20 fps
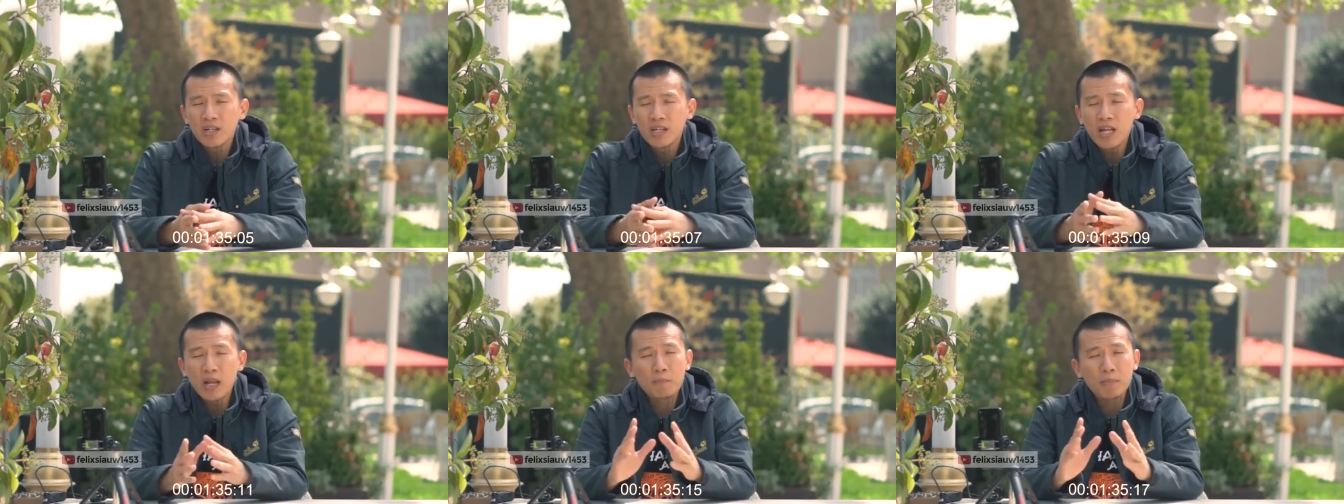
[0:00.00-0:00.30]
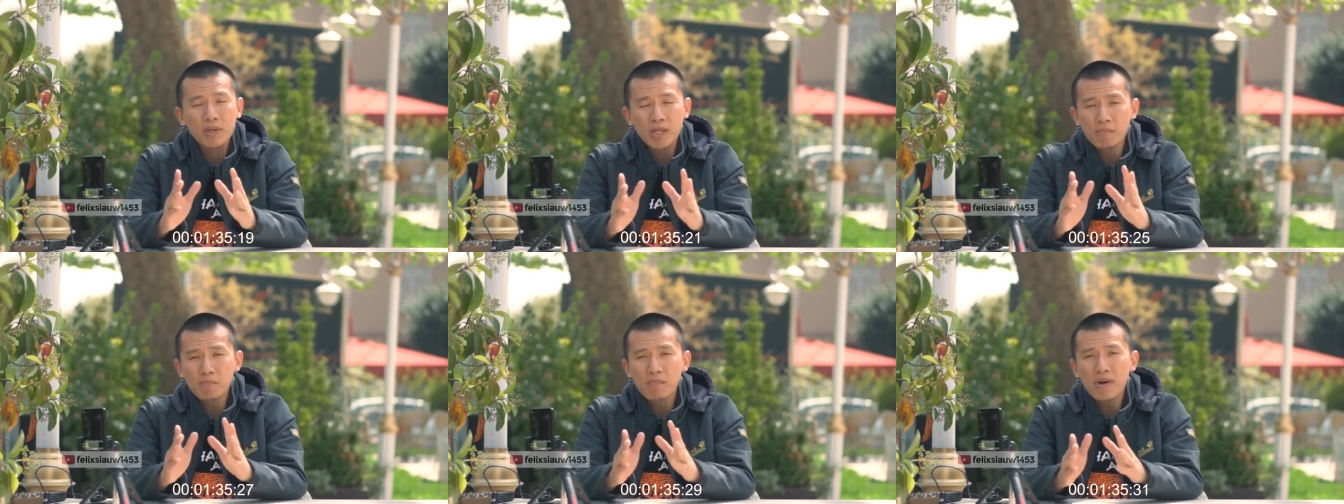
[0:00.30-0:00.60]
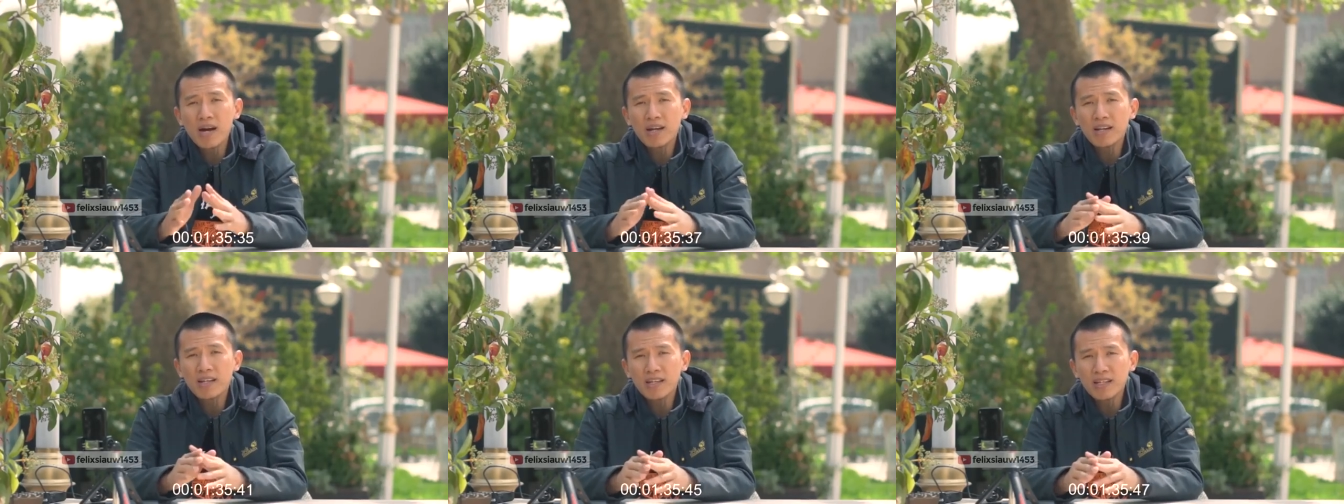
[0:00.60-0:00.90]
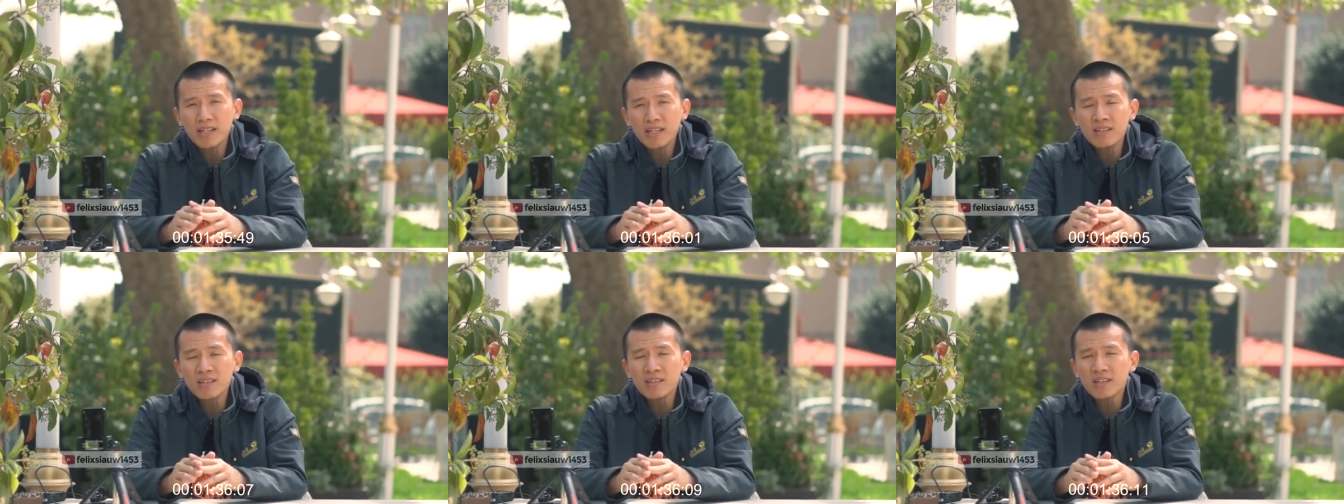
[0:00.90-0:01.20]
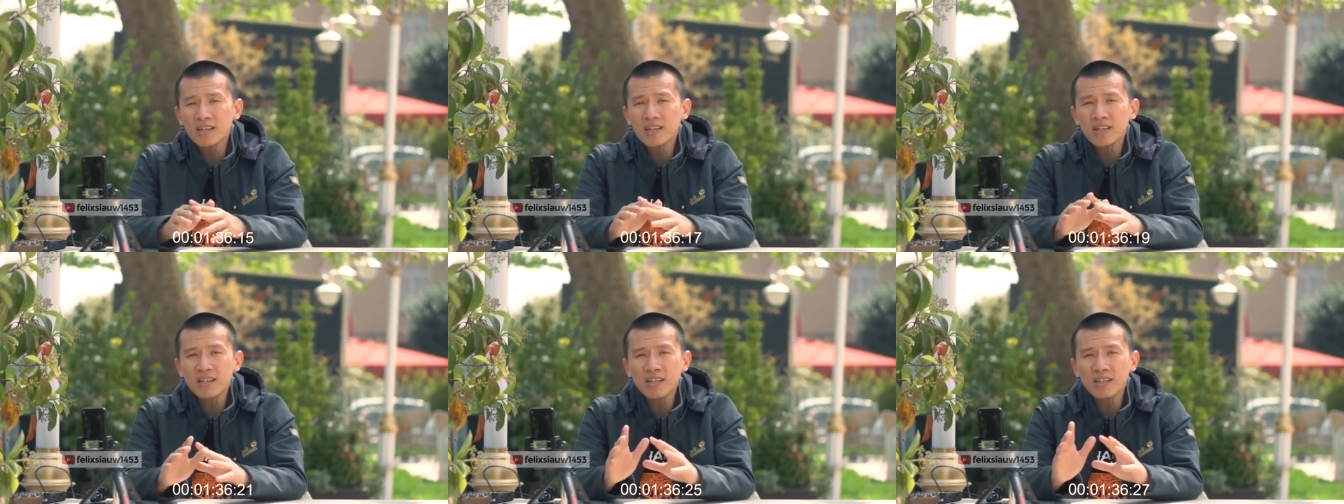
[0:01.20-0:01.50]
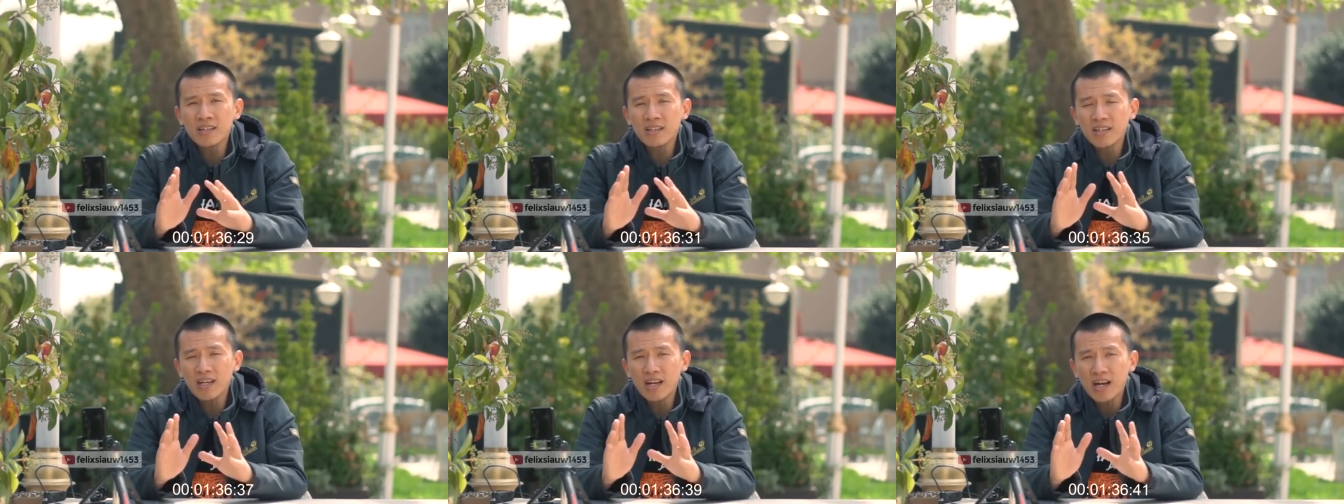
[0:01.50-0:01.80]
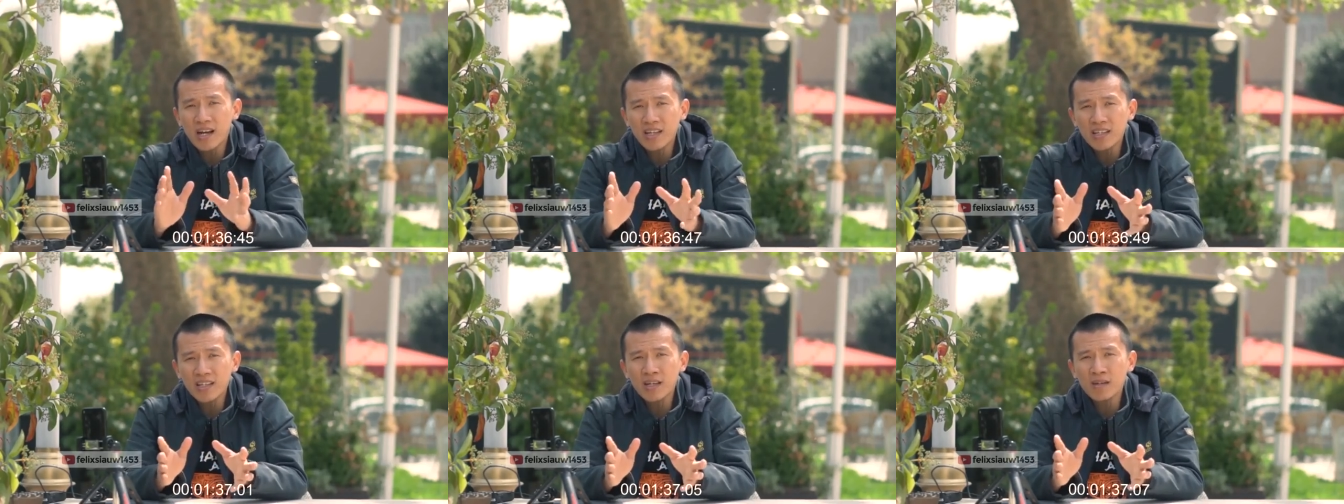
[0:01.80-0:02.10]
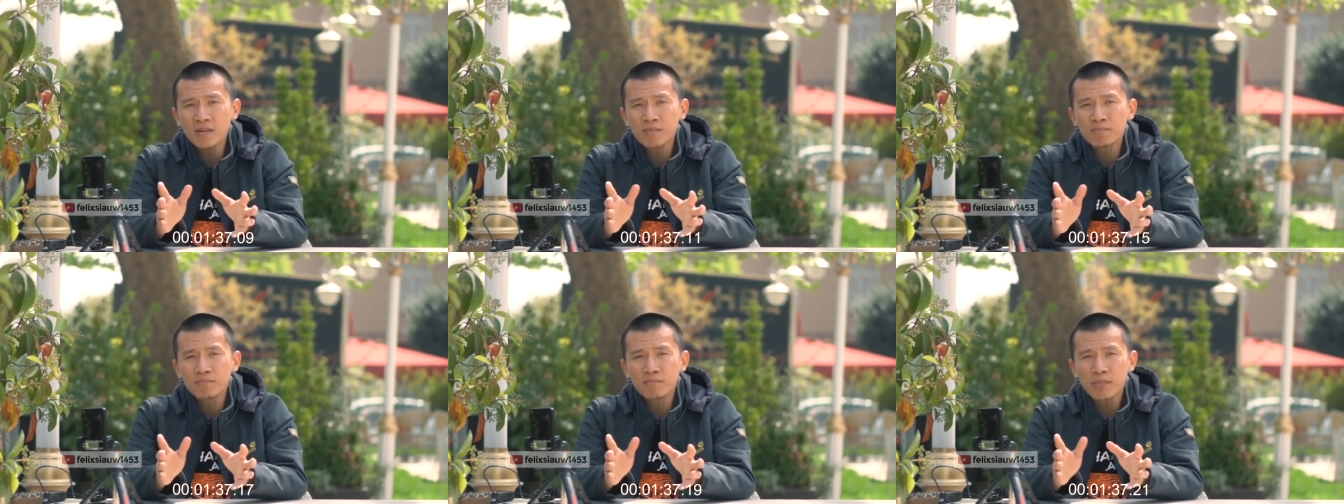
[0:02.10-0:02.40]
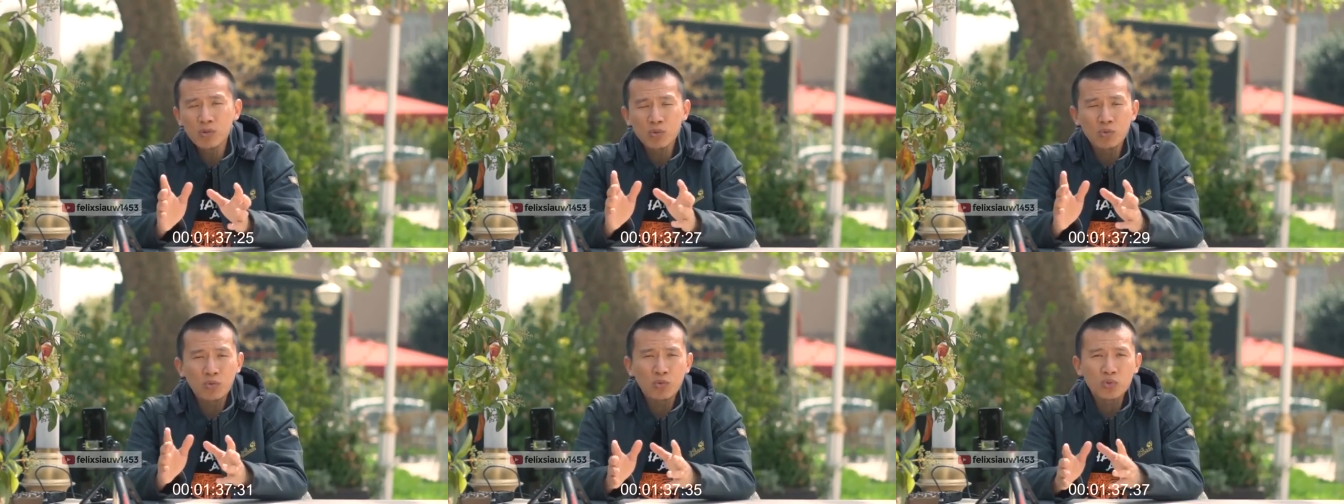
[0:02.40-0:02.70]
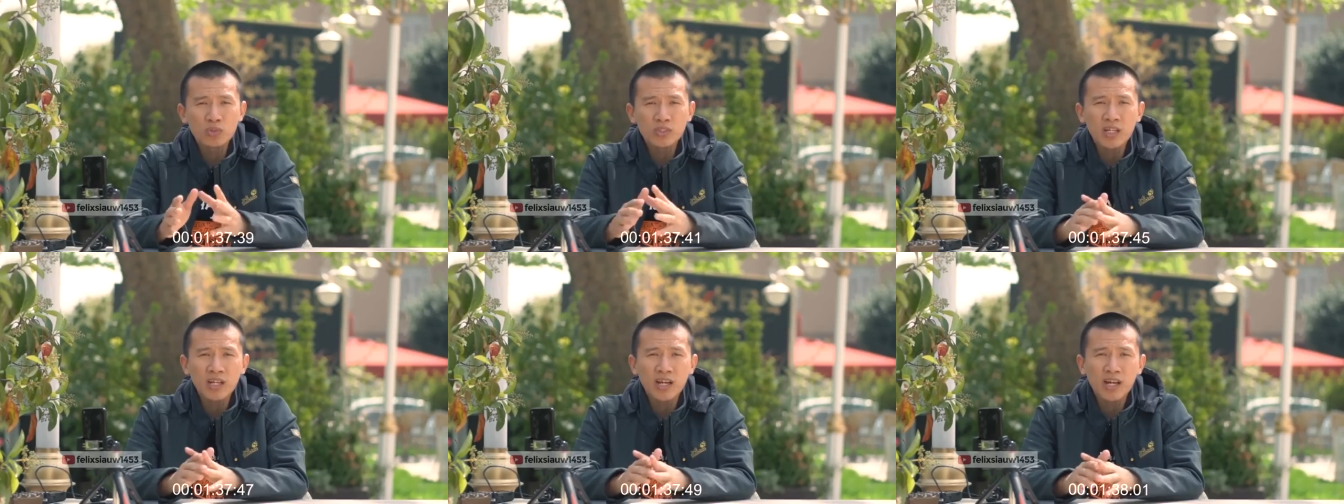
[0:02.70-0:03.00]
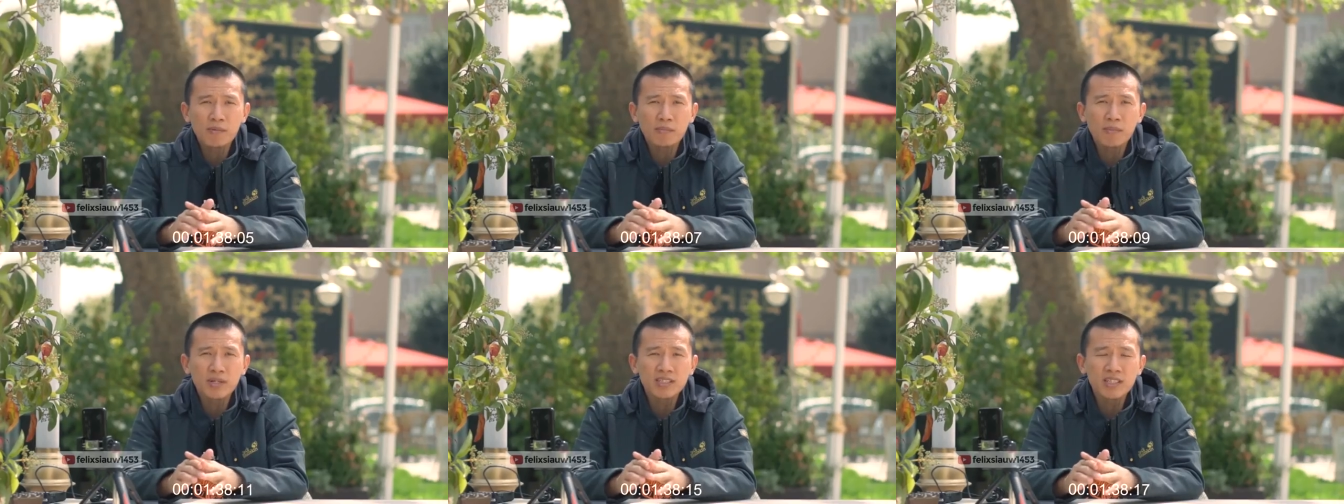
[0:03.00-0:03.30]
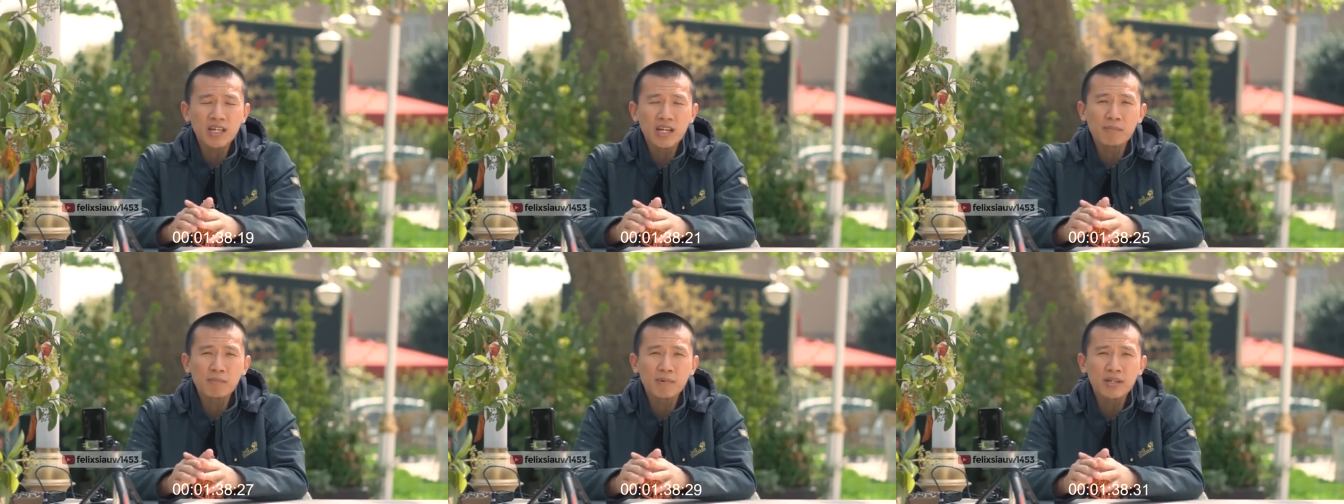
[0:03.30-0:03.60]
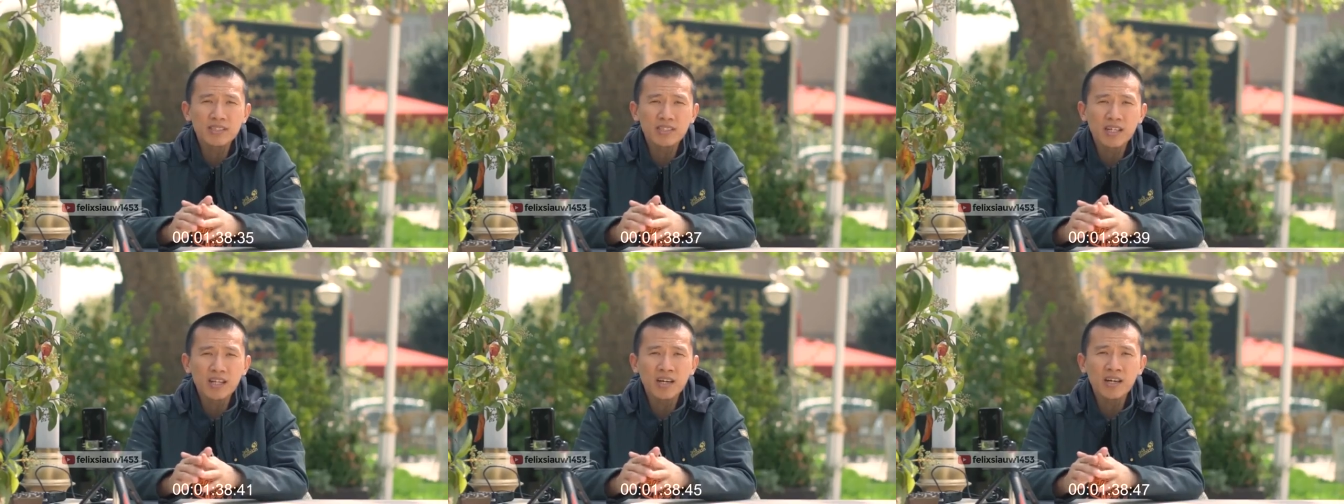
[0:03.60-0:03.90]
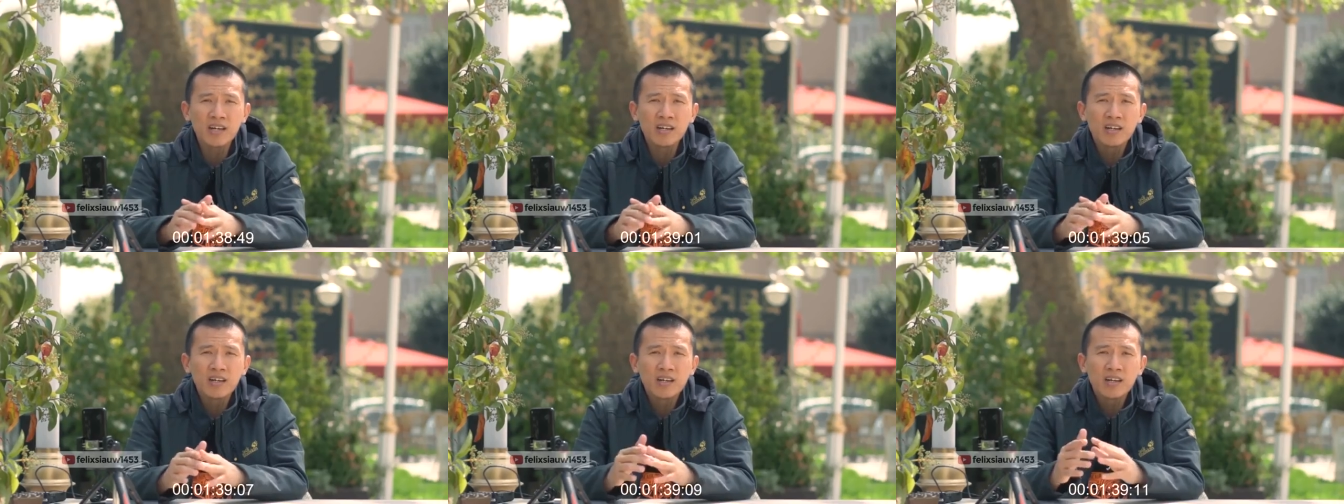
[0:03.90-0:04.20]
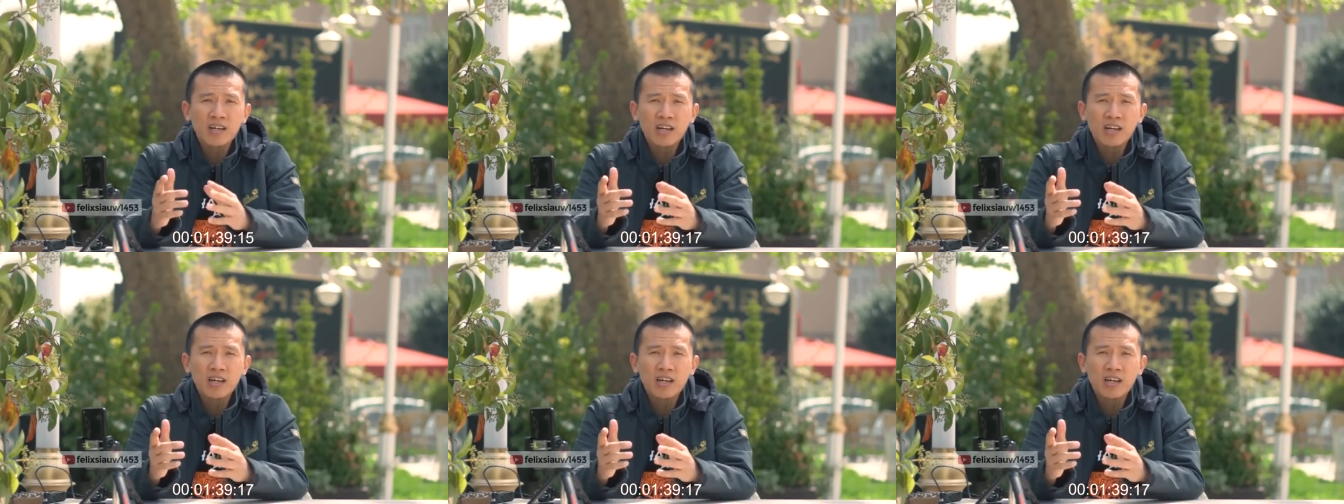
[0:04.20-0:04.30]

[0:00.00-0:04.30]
Dan penyembahan ini ternyata tidak hanya berurusan dengan masalah-masalah